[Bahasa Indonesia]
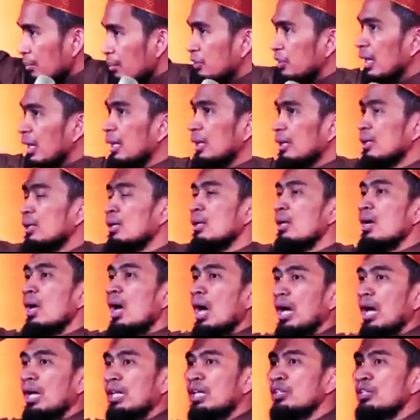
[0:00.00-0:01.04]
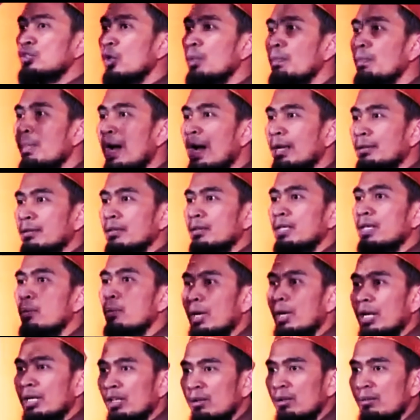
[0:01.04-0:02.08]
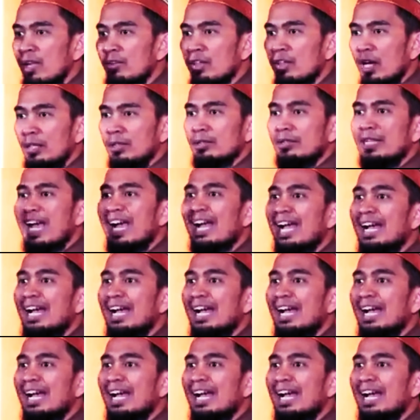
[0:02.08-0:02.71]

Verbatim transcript: Misal hari Jumat di bulan Ramadan